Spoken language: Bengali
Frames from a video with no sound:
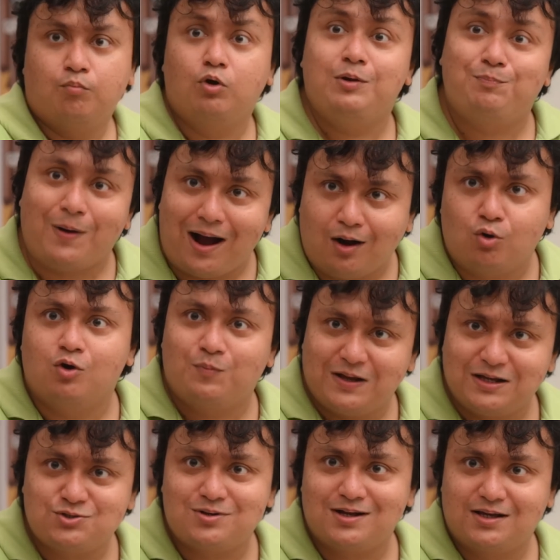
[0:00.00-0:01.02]
বলি পাগল
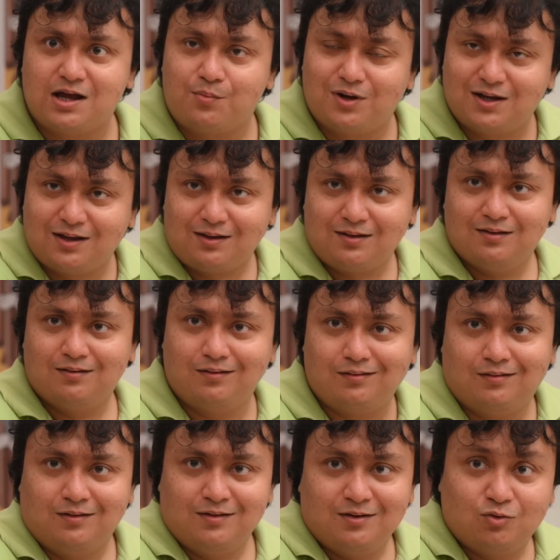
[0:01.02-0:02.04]
পেয়েছো নাকি আমাকে
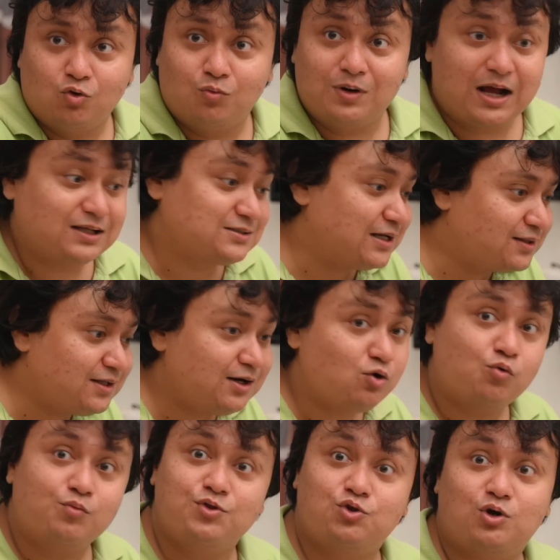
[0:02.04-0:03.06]
হ্যাঁ তোমরা আজকের দিনে
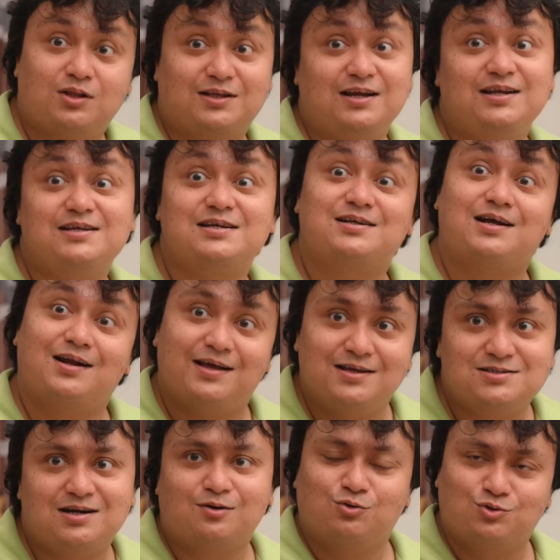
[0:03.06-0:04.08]
রবীন্দ্রনাথকে নিয়ে যে টানা
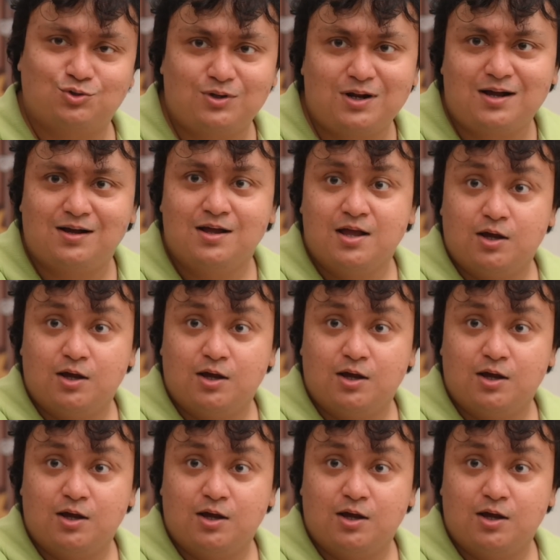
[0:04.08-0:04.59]
হেজড়া করছো না